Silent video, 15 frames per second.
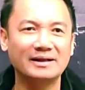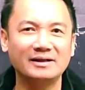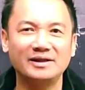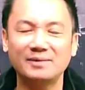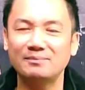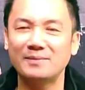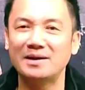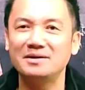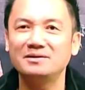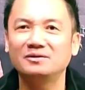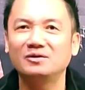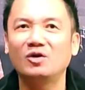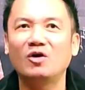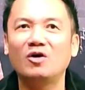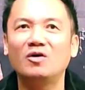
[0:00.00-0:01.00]
dịch bệnh
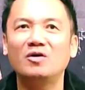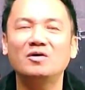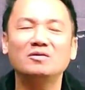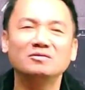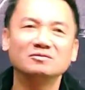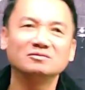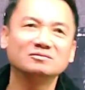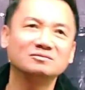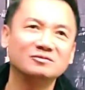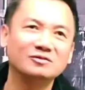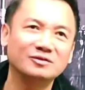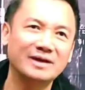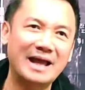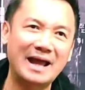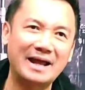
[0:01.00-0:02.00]
nó
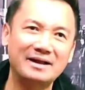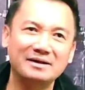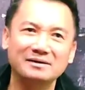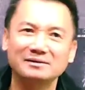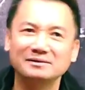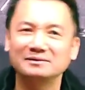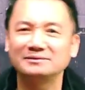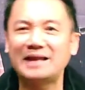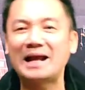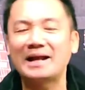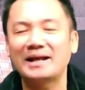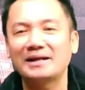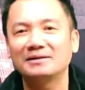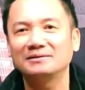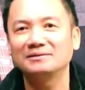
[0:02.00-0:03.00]
đang tăng
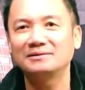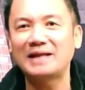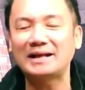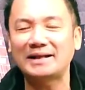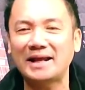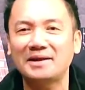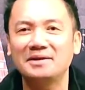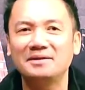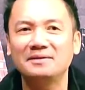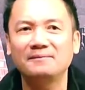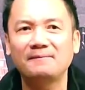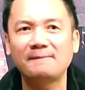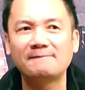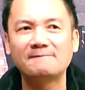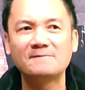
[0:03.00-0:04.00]
tăng nhanh
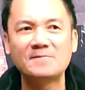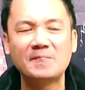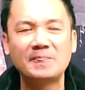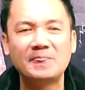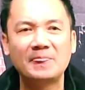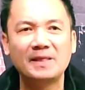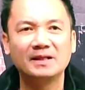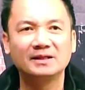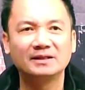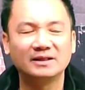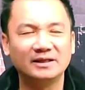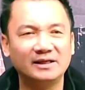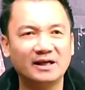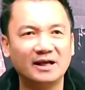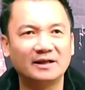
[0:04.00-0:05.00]

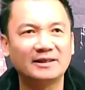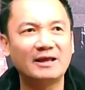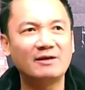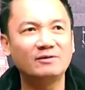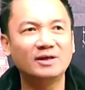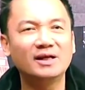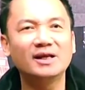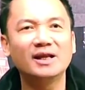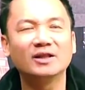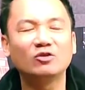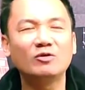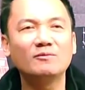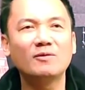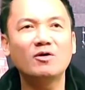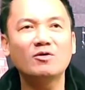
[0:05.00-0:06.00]
thì à, theo những cái lời
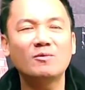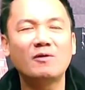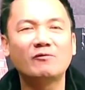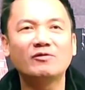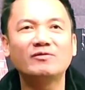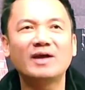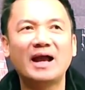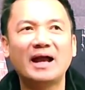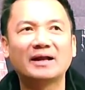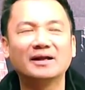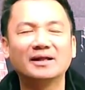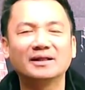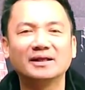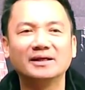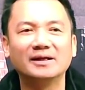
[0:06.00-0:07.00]
tuyên bố của một Nguyễn Phương Hằng
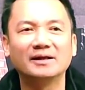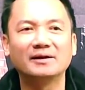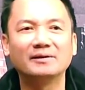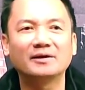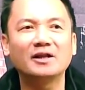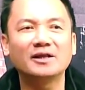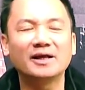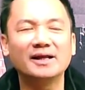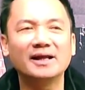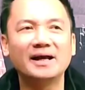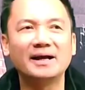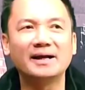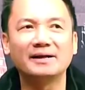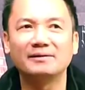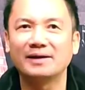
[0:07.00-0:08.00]
đó, thì có thể
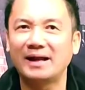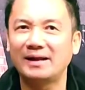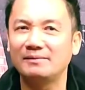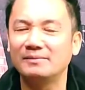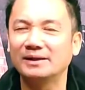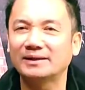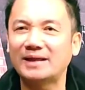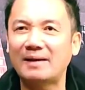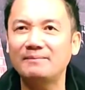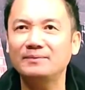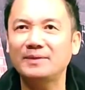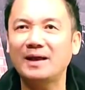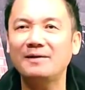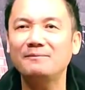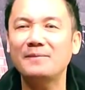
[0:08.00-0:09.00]
là ngày 18
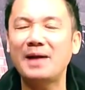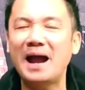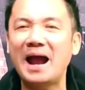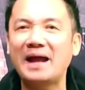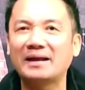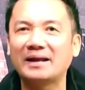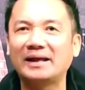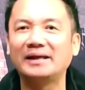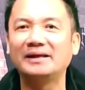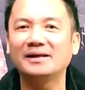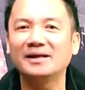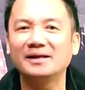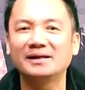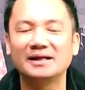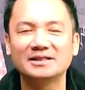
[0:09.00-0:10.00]
tháng 3 này
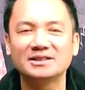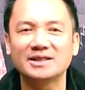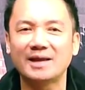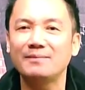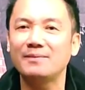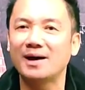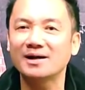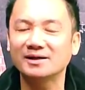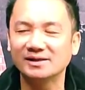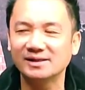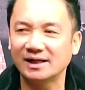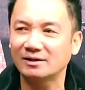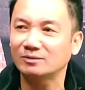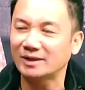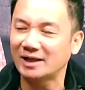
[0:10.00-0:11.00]
á, là sẽ mở cửa
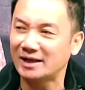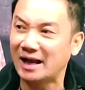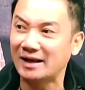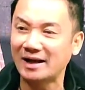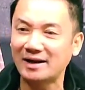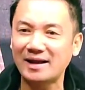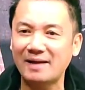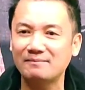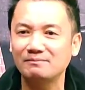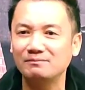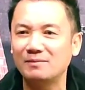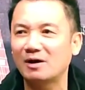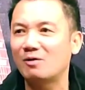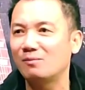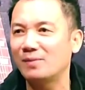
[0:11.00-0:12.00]
lại công ty Đại Đại Nam
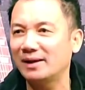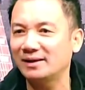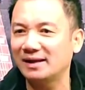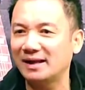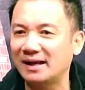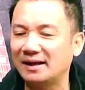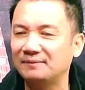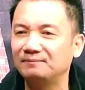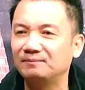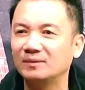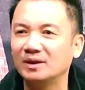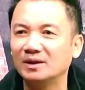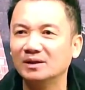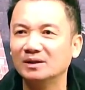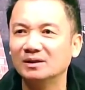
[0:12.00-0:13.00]
mà không biết là
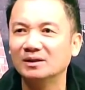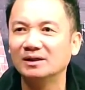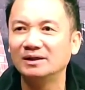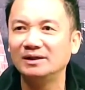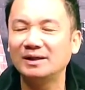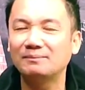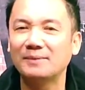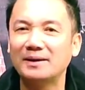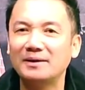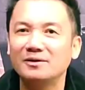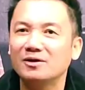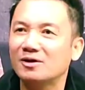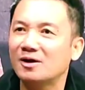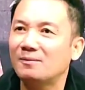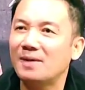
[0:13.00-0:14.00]
dịch bệnh
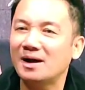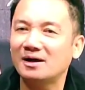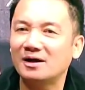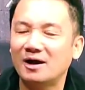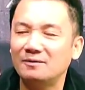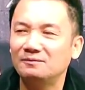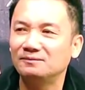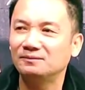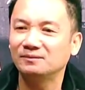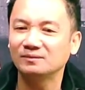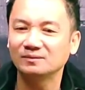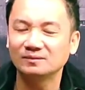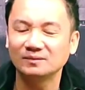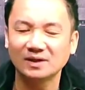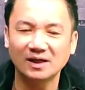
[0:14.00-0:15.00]
nó có bớt không
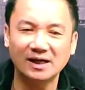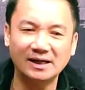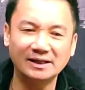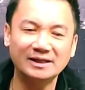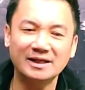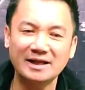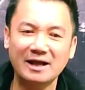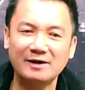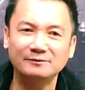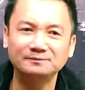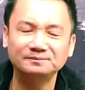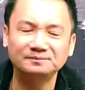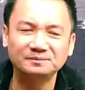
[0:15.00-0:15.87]
à, như thế nào